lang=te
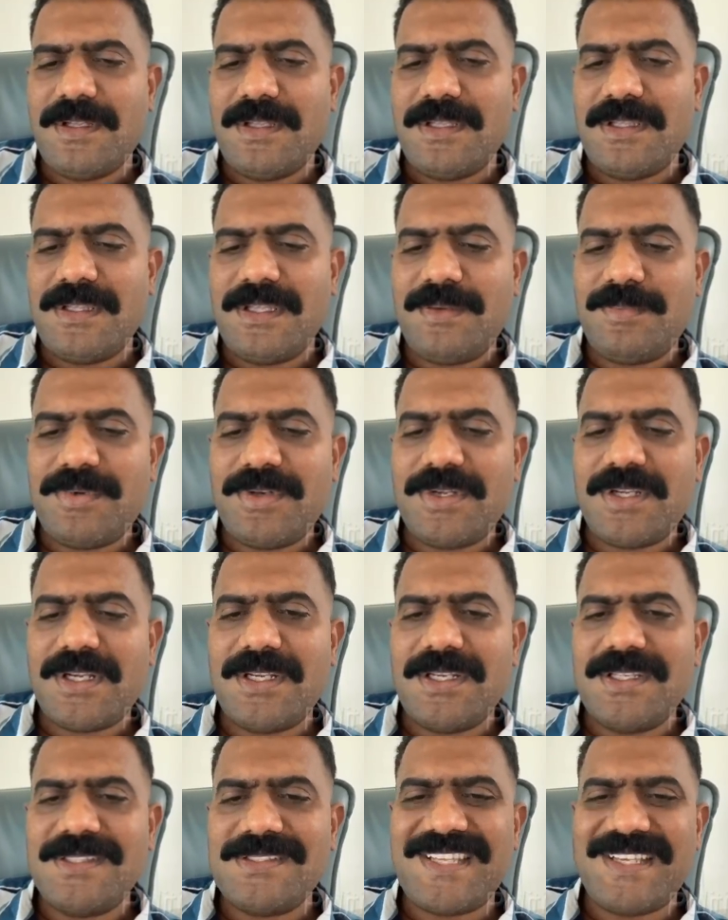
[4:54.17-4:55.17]
ఇదేమున్నా
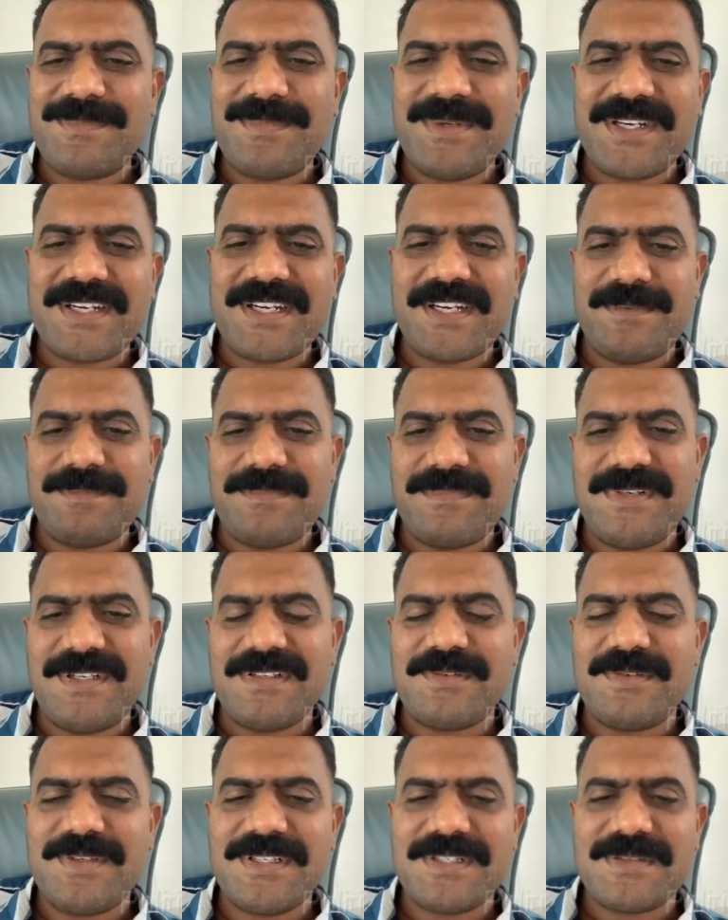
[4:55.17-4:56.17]
కానీ సైబర్ క్రైమ్ నేను
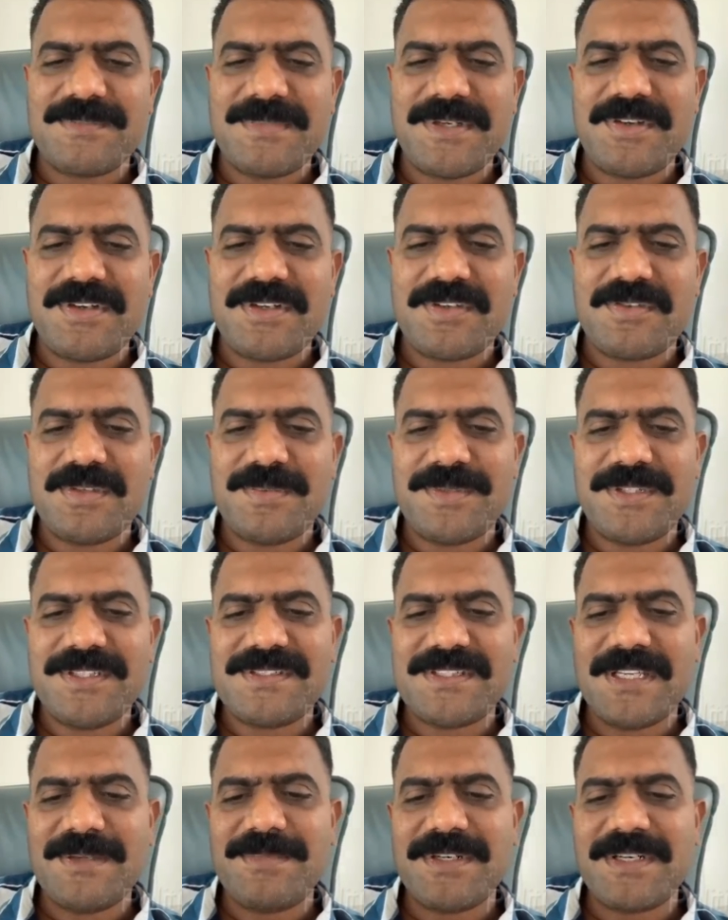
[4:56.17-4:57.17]
కూడా మా వాళ్ళు కొంతమంది
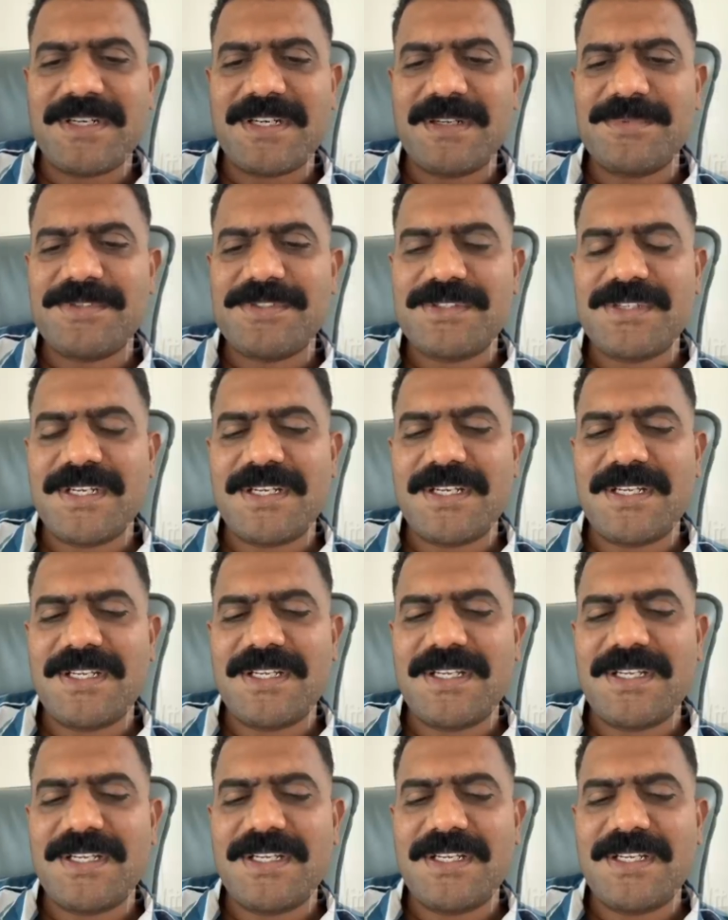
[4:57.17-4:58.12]
సైబర్ క్రైమ్ ఇచ్చినారు కానీ